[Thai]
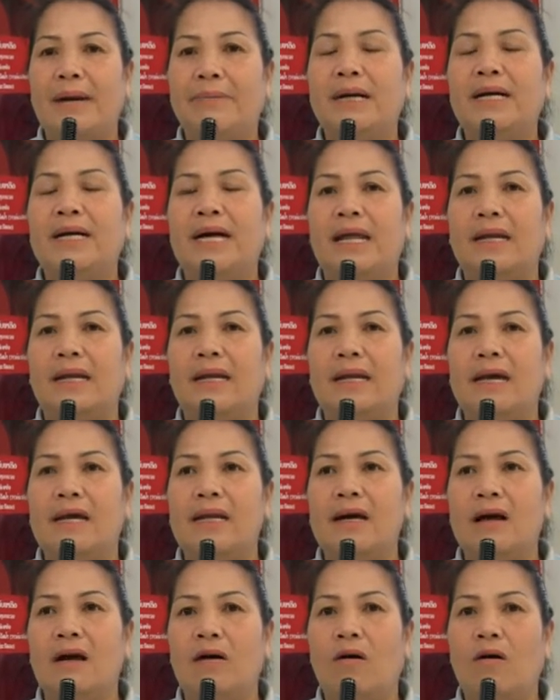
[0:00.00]
ขับเคลื่อนใน
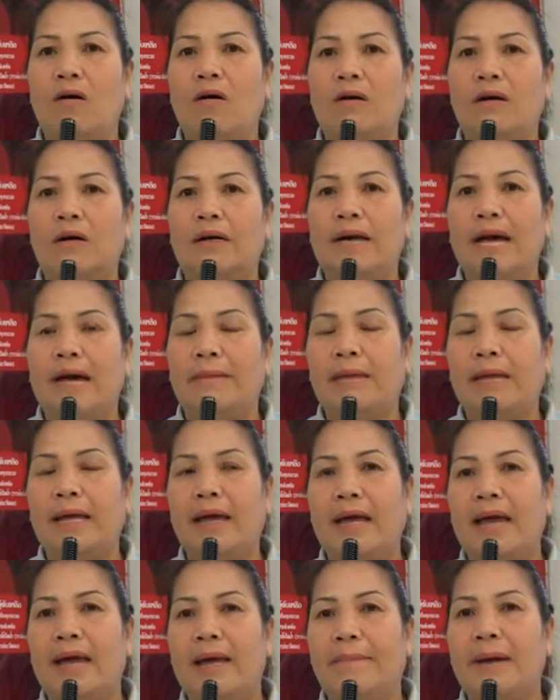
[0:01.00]
เรื่องของการ
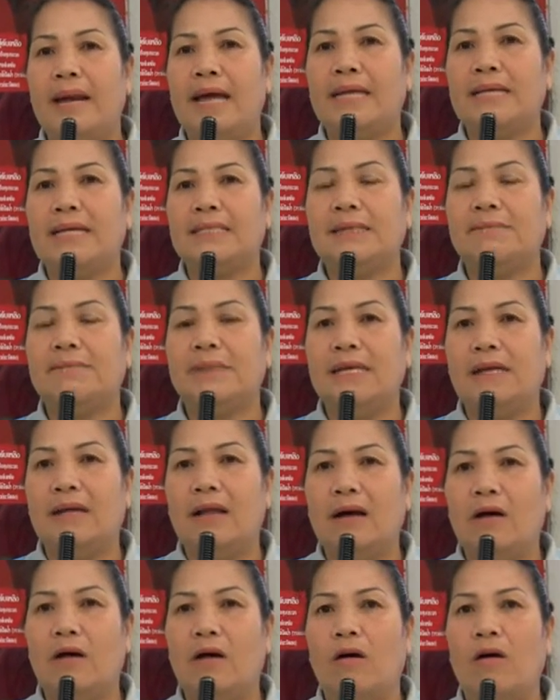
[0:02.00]
แก้ไขปัญหายาเสพติด
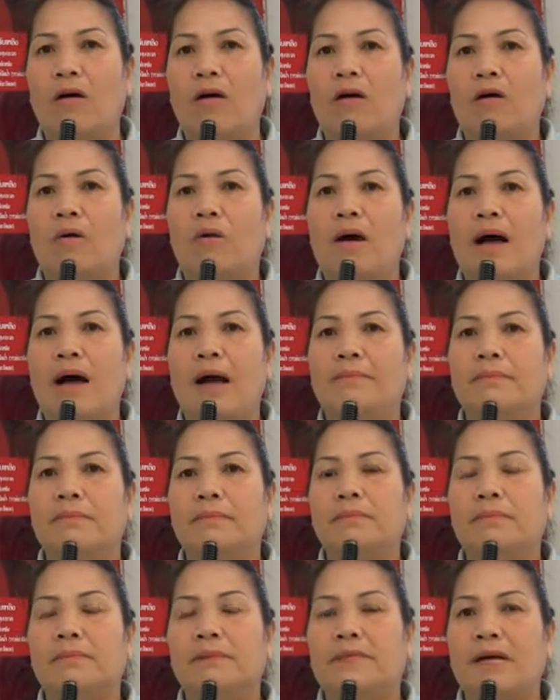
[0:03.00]
แล้วก็ความ
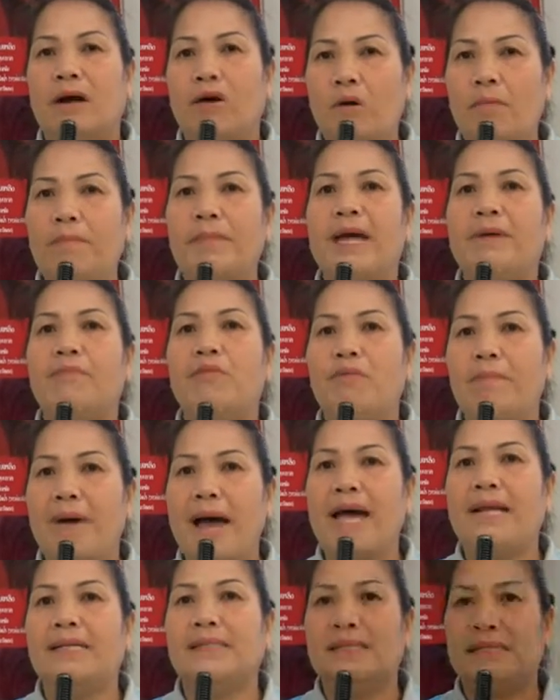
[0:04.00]
สงบในหมู่
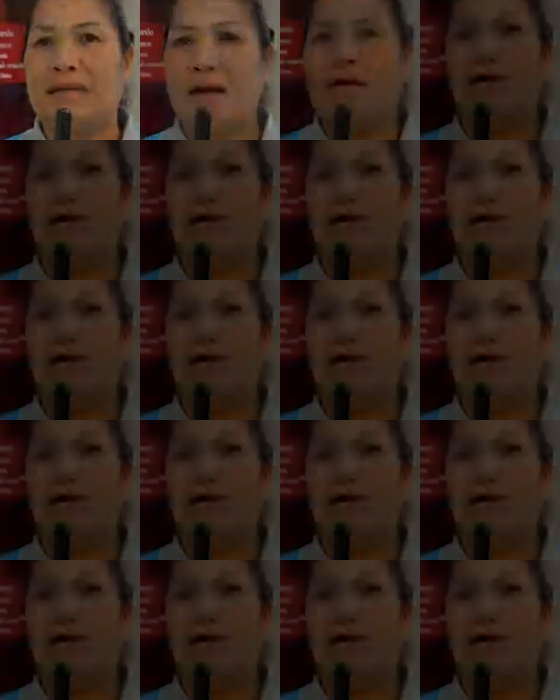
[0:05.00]
บ้านชา